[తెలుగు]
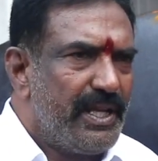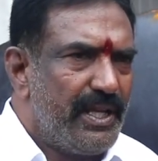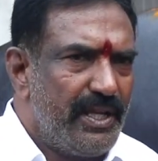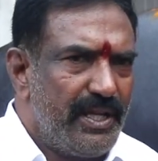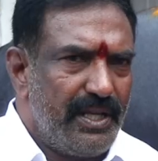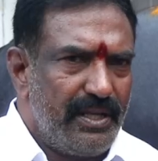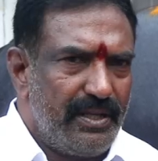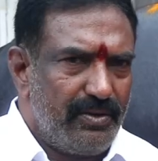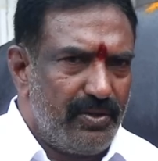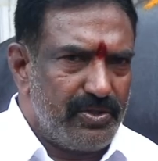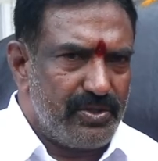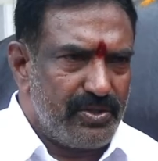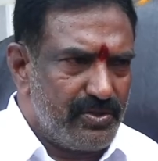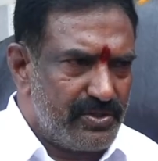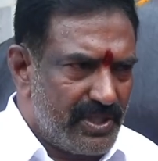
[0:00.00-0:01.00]
ఈ
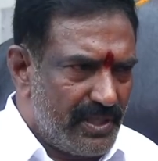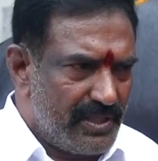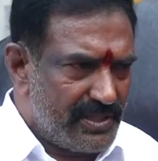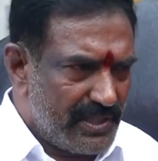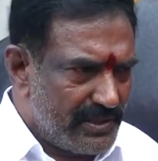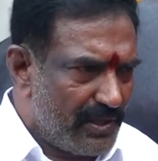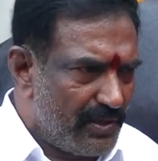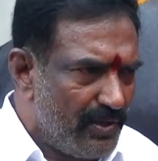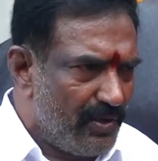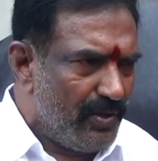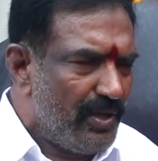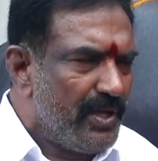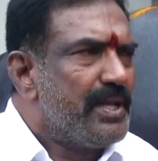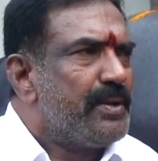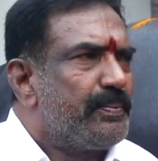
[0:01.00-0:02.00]
రోజు సదర్లో
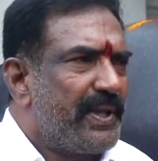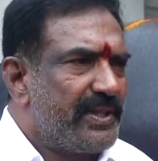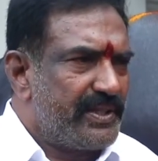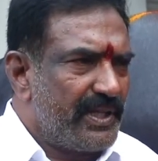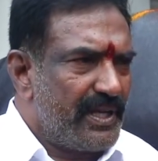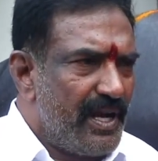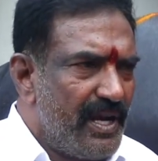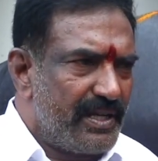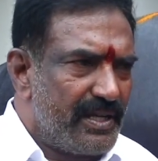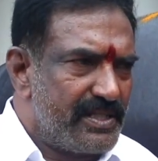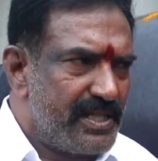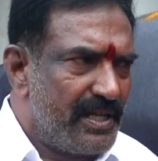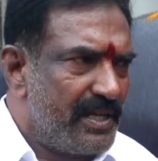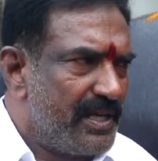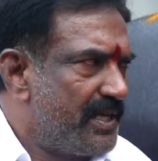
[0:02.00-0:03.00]
ప్రత్యేక
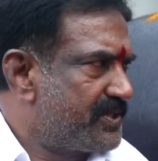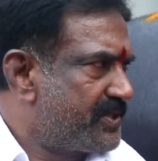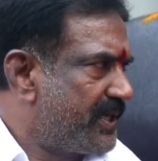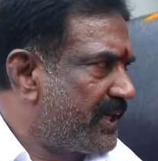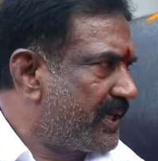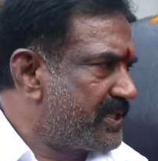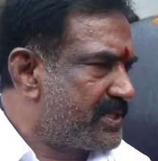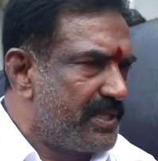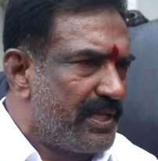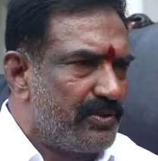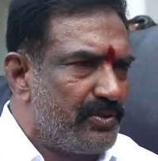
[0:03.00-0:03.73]
ఆకర్షణగా శ్రీకృష్ణ